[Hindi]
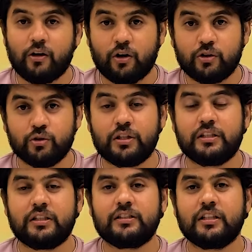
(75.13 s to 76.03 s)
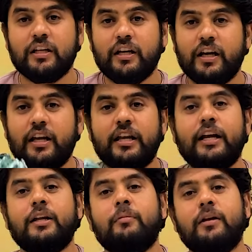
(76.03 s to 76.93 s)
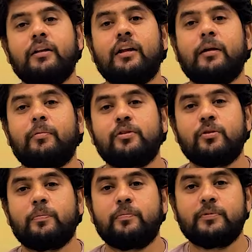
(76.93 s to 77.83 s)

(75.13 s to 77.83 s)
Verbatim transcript: और दूसरी चीज़ इन आइटम के अंदर आपकी जो